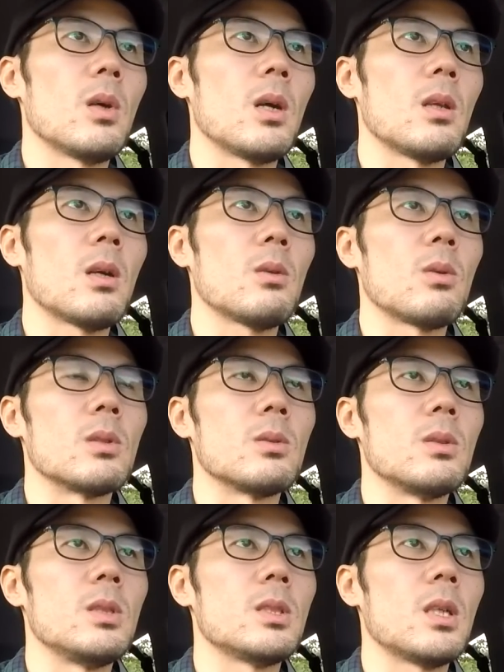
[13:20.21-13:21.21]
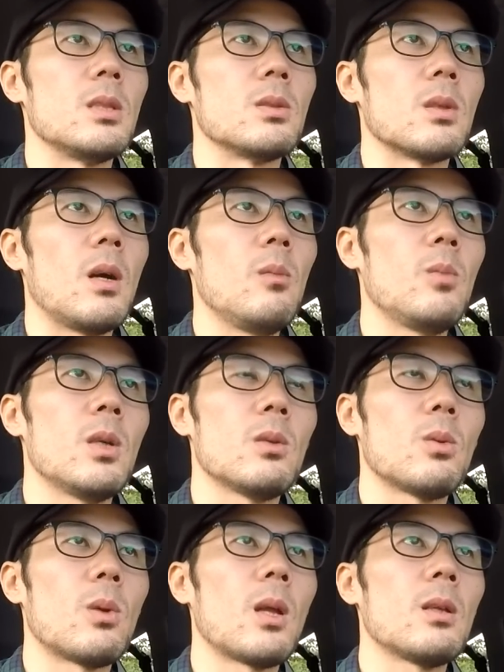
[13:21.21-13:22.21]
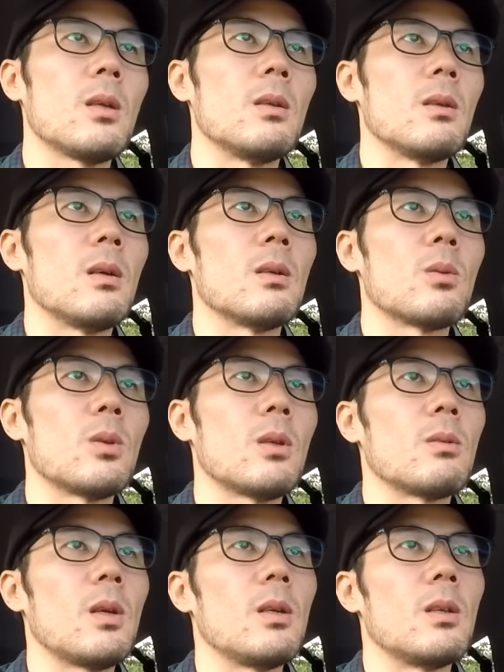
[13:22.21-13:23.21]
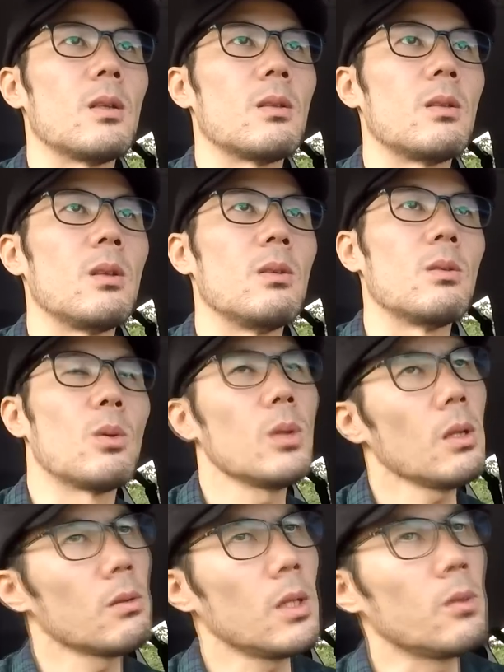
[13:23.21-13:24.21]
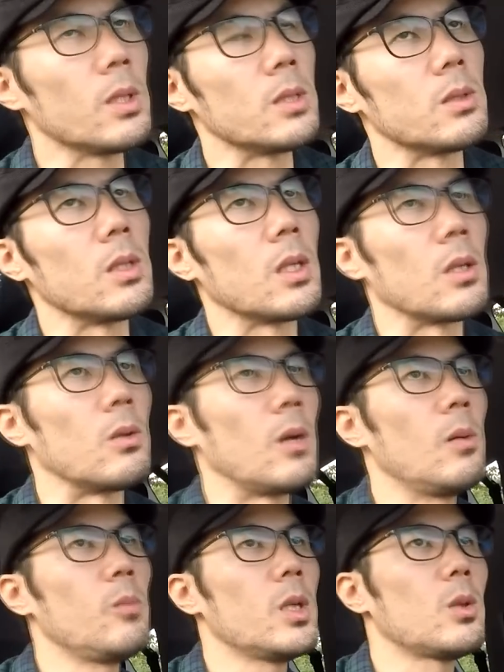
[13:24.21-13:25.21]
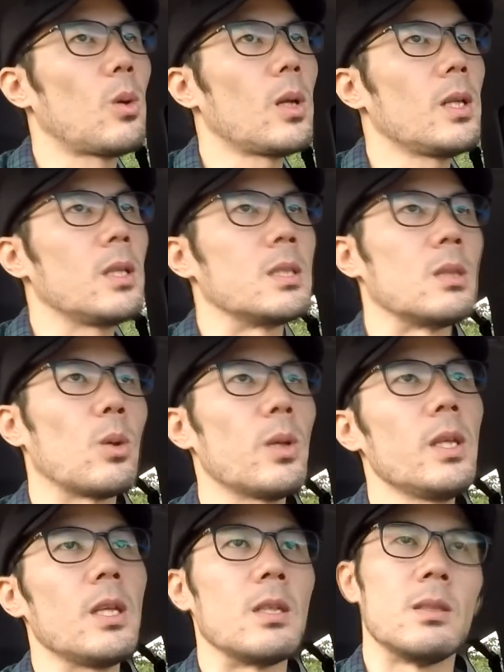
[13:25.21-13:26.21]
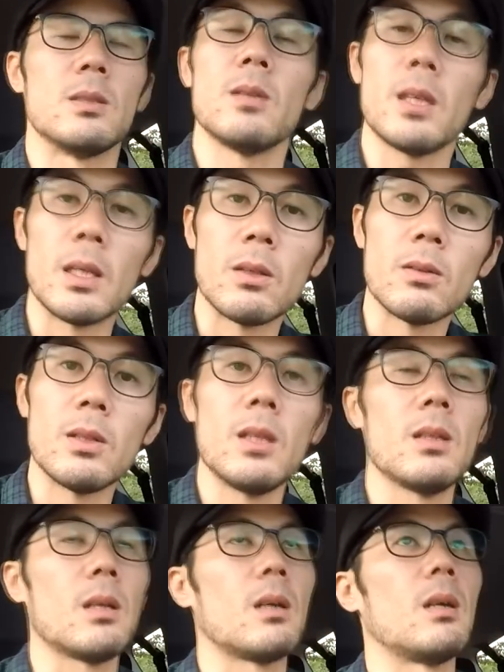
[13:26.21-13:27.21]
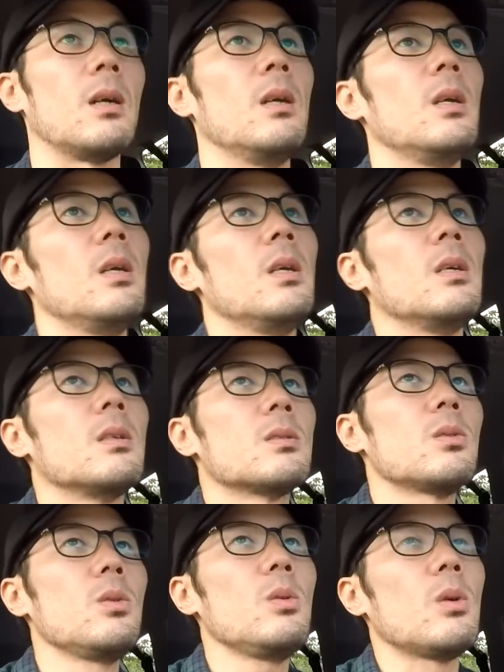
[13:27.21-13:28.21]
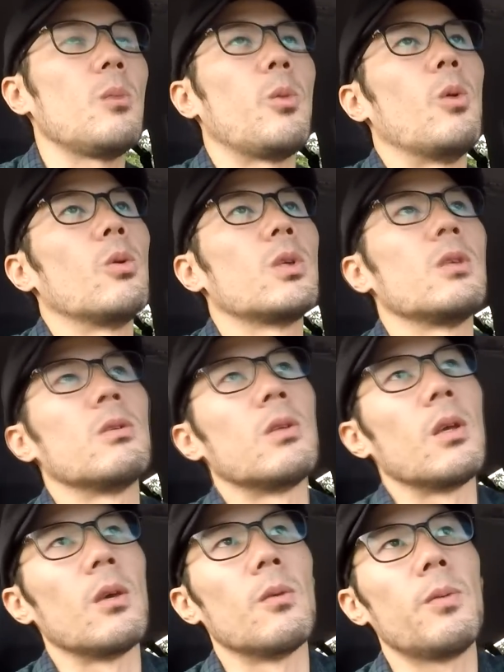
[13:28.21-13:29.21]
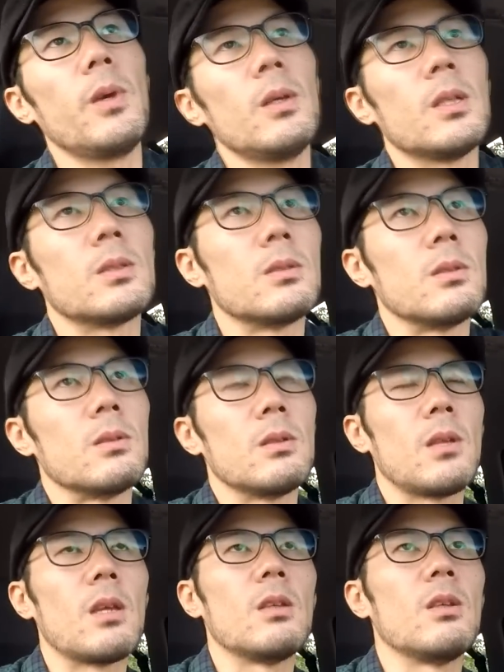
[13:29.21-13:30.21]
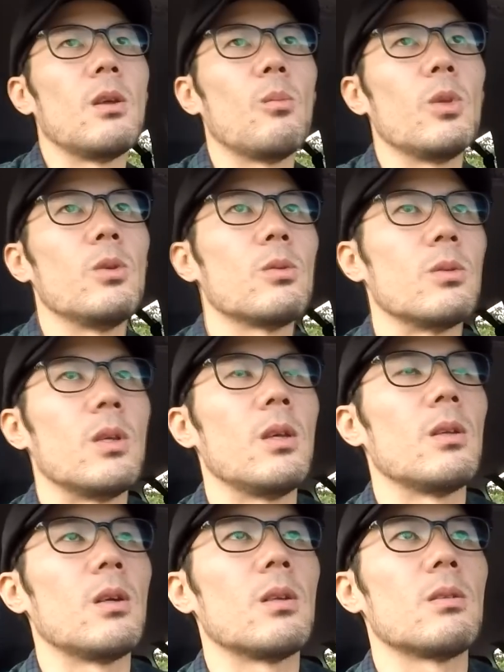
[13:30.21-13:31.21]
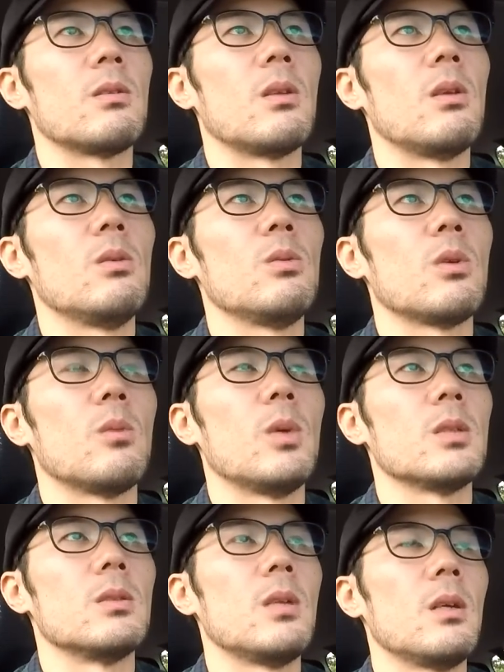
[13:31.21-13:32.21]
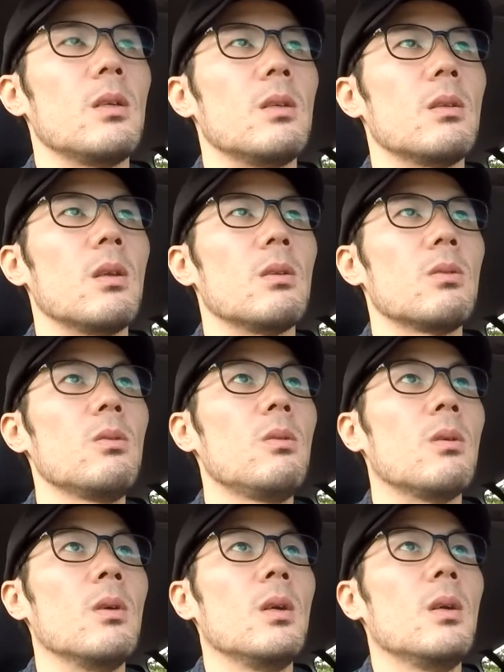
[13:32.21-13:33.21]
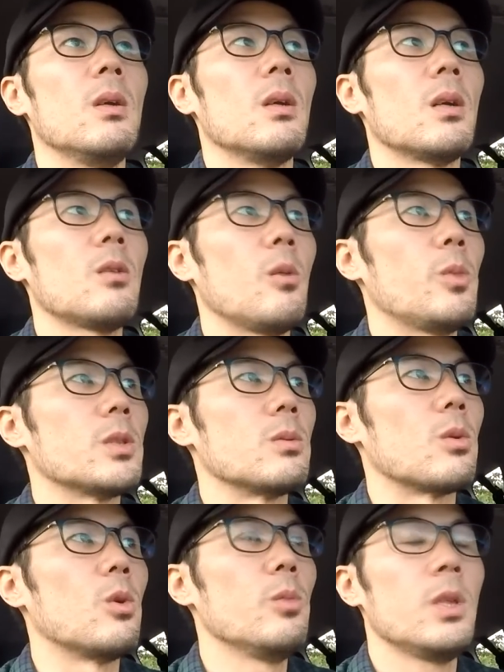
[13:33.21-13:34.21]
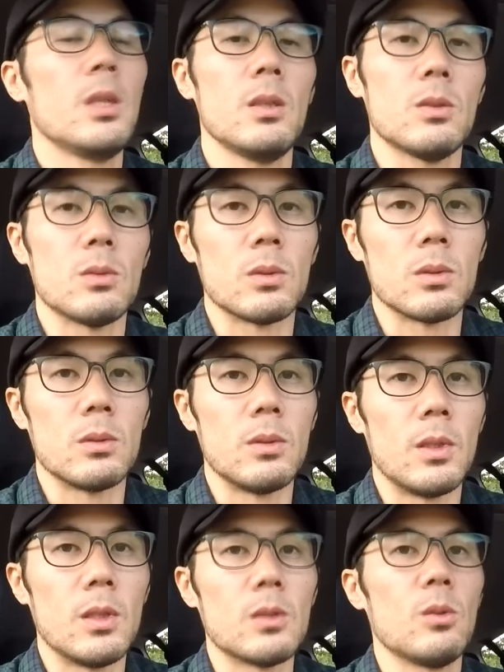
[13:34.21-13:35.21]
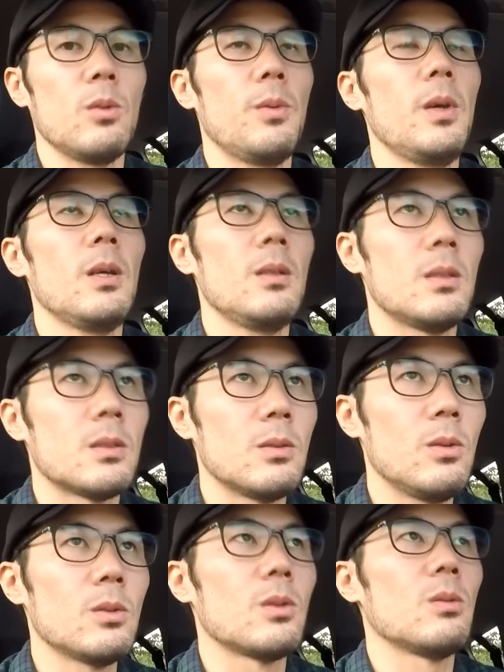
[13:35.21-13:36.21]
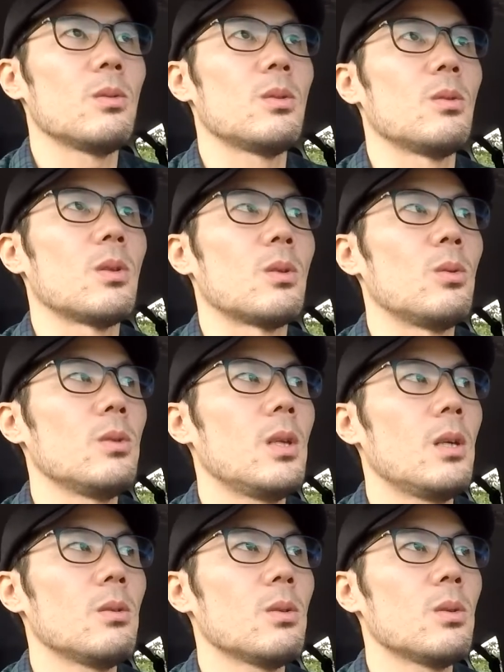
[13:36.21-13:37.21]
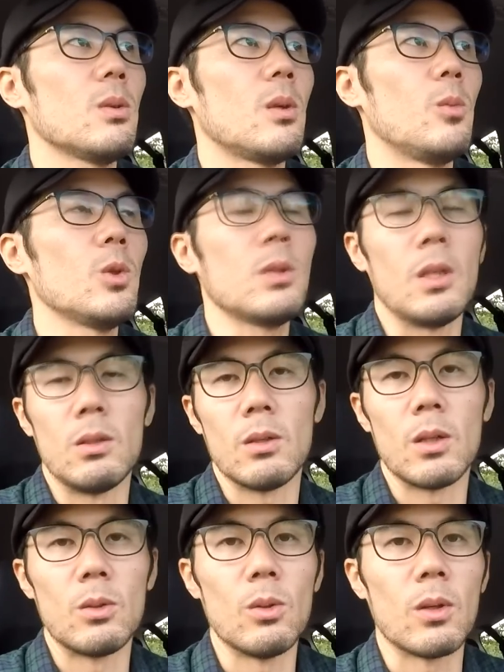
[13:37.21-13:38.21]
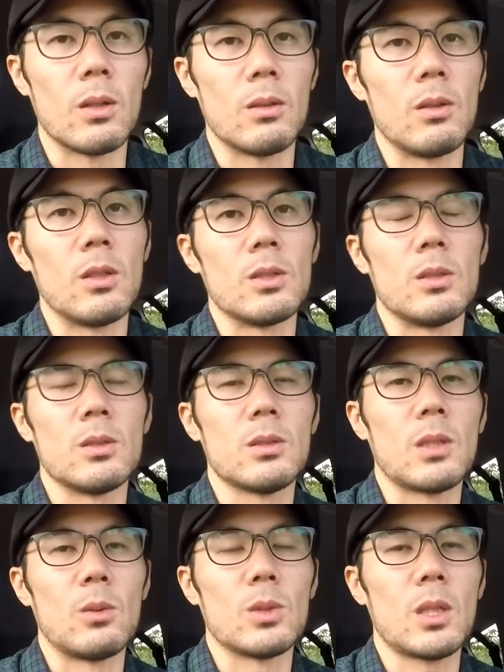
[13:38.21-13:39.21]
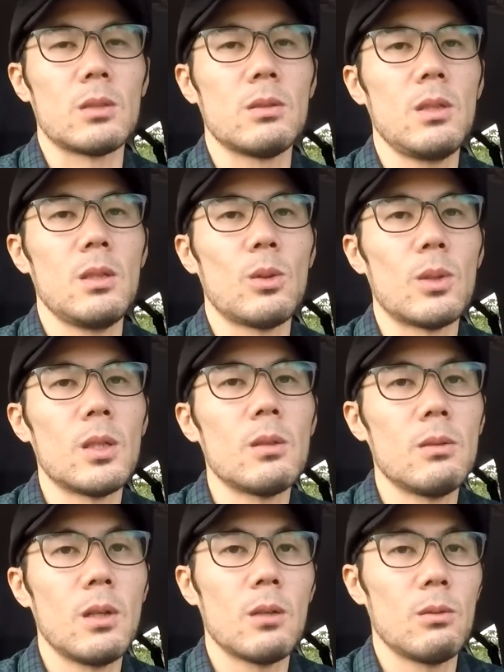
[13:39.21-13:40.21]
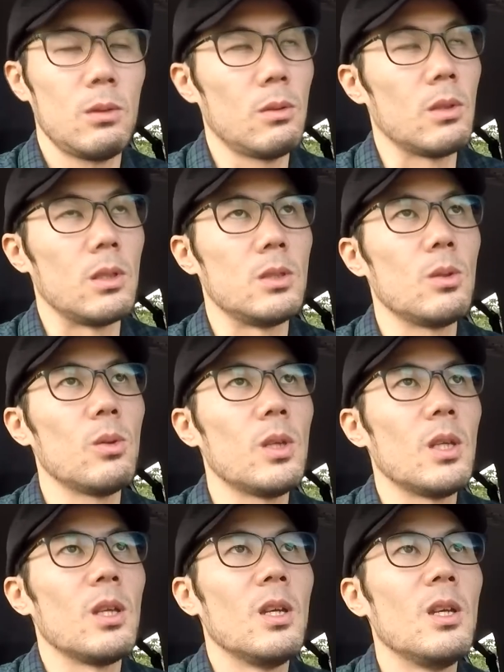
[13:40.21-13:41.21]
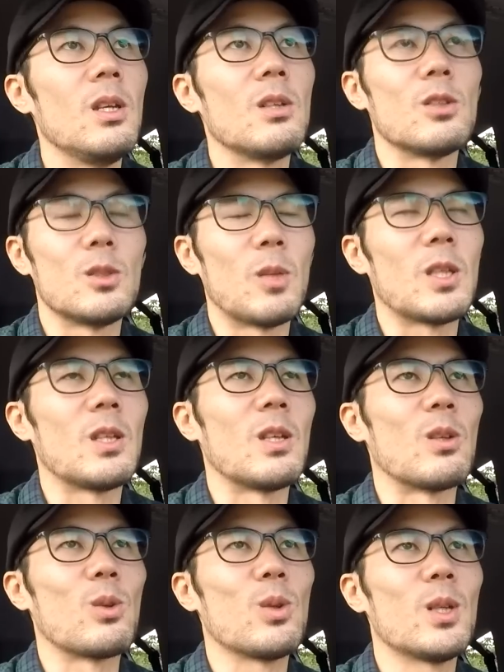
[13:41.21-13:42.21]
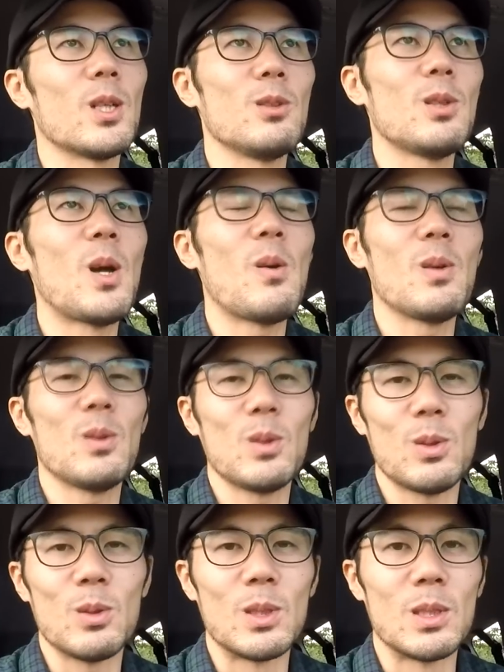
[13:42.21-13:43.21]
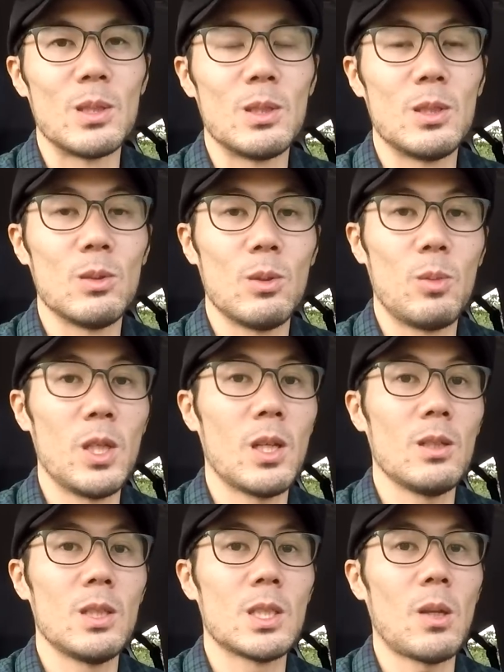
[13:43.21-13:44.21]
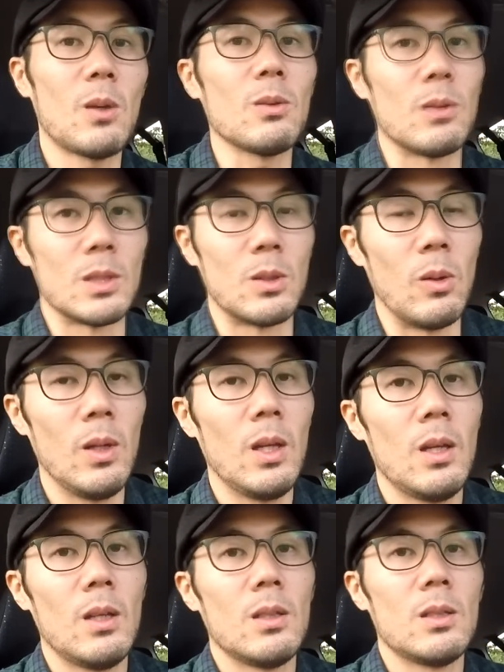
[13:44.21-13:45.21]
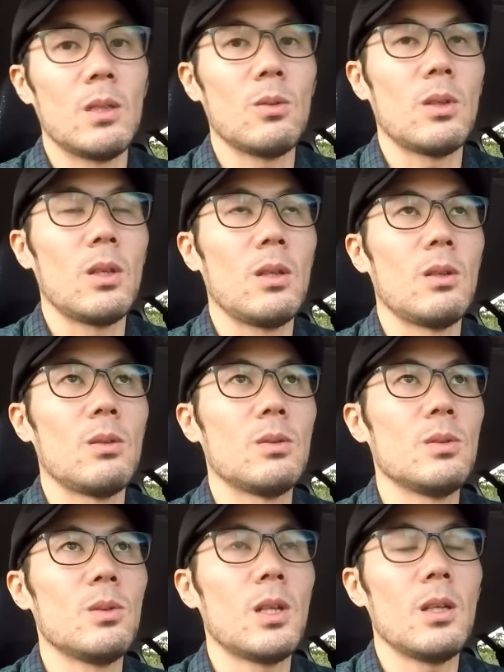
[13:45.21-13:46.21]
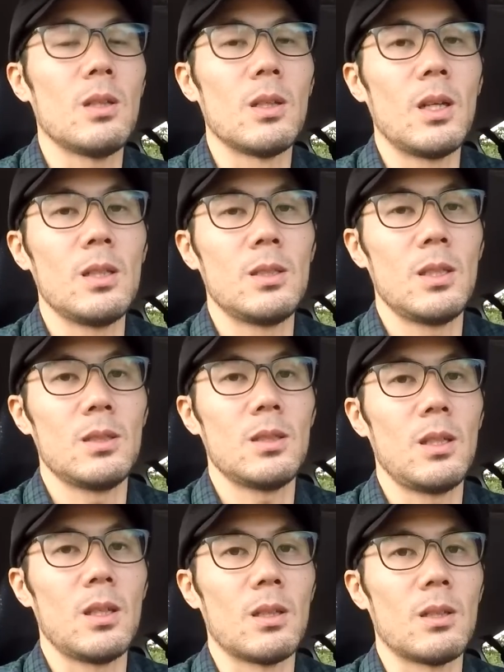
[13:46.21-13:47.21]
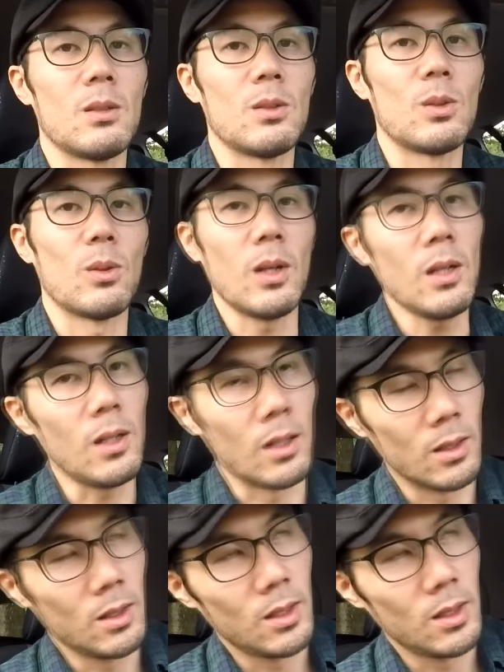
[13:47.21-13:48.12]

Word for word: 裸とかそれに近い女性あんまり取らないな取りたくないなっていう取りたくないは言い過ぎだけどあんまり取らないし取れないんですね結局ねだからそういうのがやっぱ大きくてフェアネス的にあんま良くねえなっていうのがまず第一点とあとやっぱそのコミュニケーションする上でそのフェアネスをその人が取る側の人が持っているかどうかっていうのはその撮影取られる側の人に非常に口待てない取られる側の人に非常に敏感に伝わるんですよ。なのでふんぞり返って大先生やってる人が